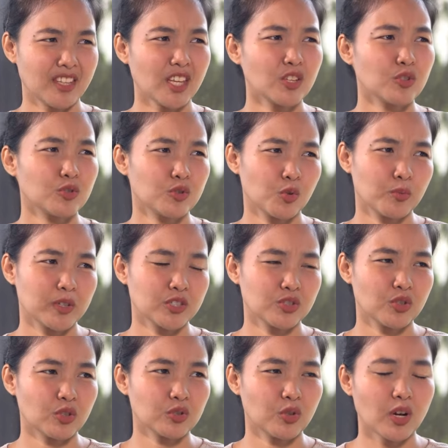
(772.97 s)
Thank you so much,
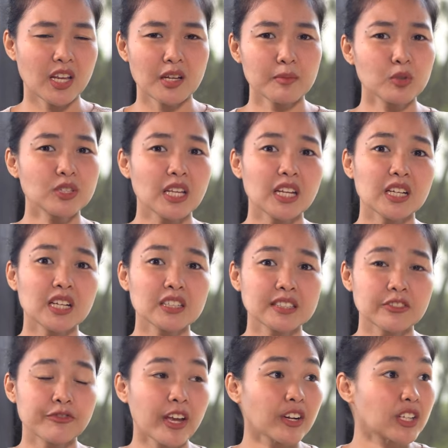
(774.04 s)
Doc. No. Alam mo talagang
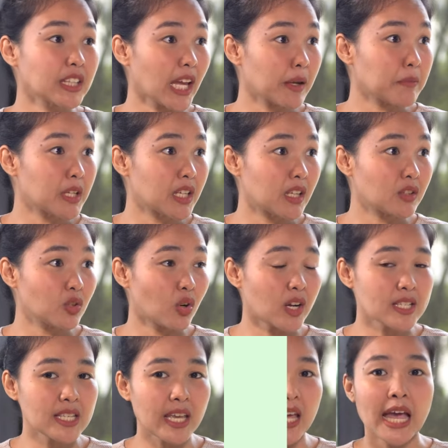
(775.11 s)
very timely yan, Doc,
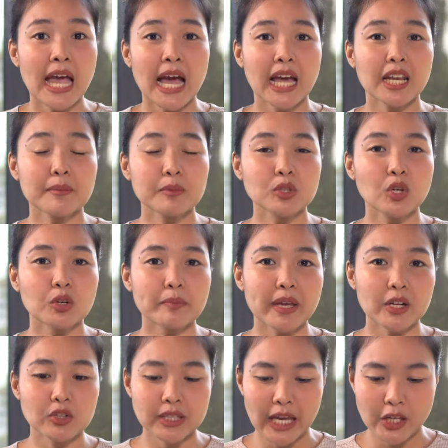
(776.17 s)
kasi alam mo, Doc,
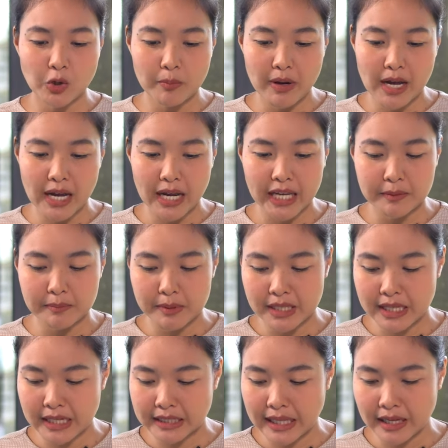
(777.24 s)
meron tayong mga
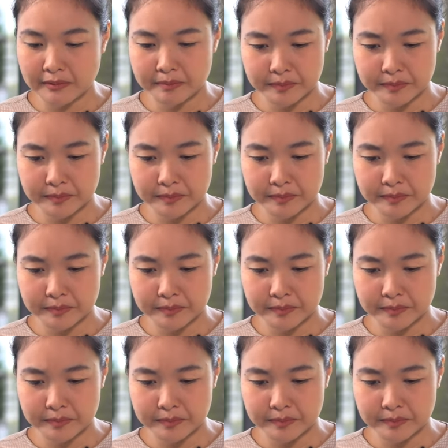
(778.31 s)
kaibigan na